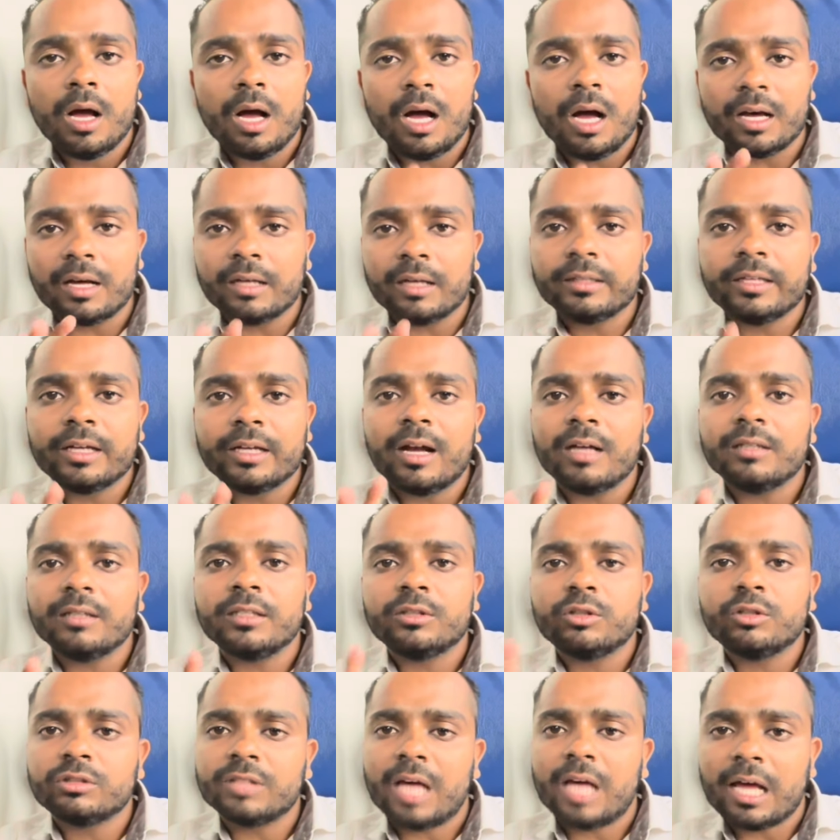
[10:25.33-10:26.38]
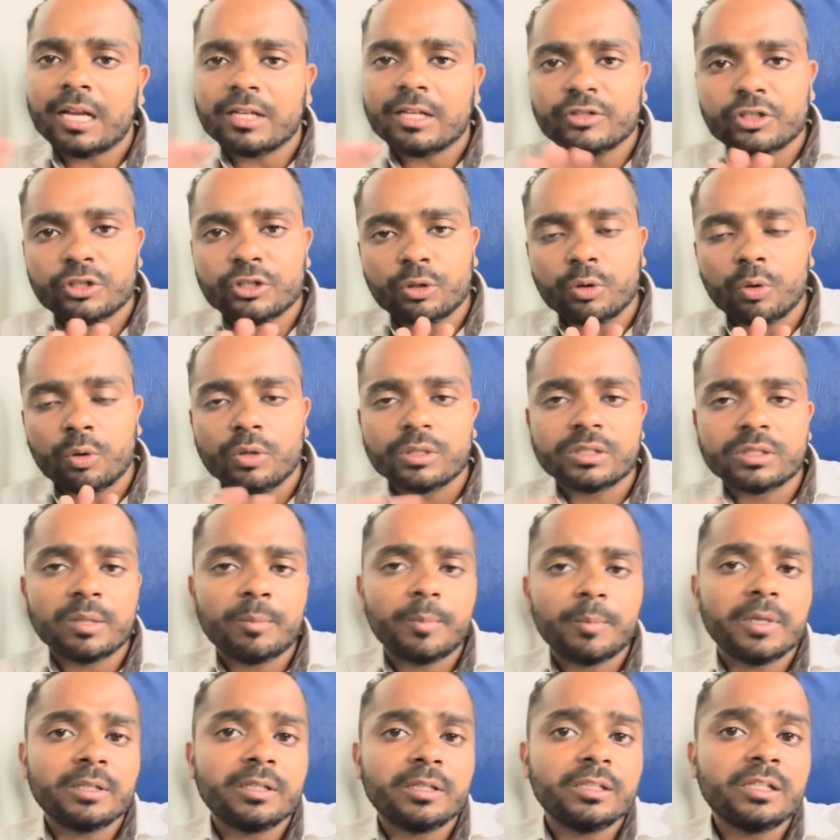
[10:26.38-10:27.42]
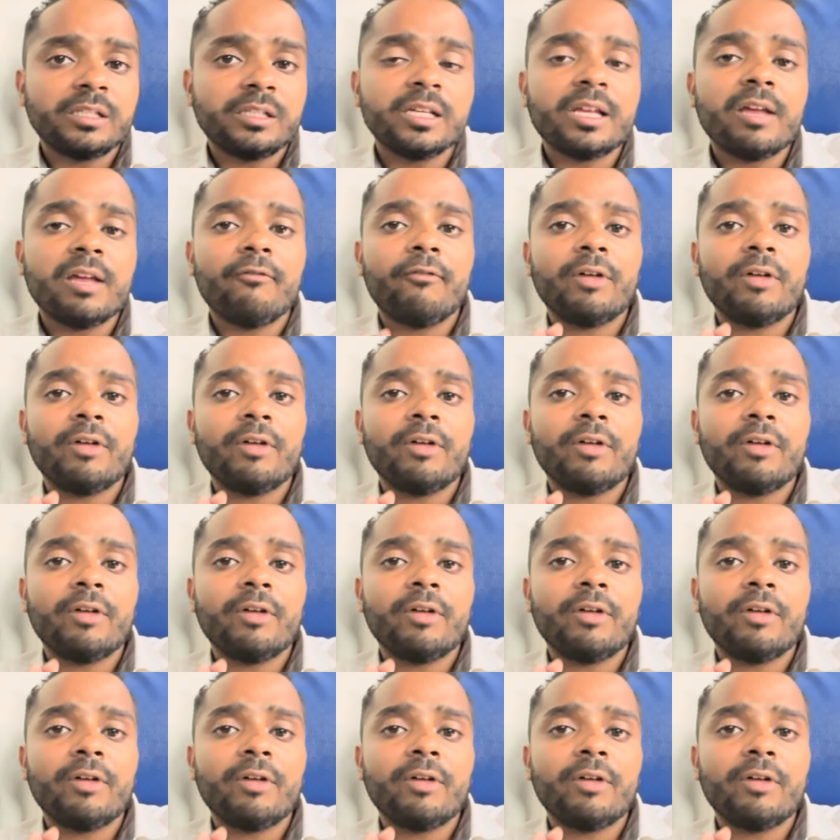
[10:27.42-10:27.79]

अगर देखा जाए तो सारे स्टेशनों को स्किप कर देती है देखिए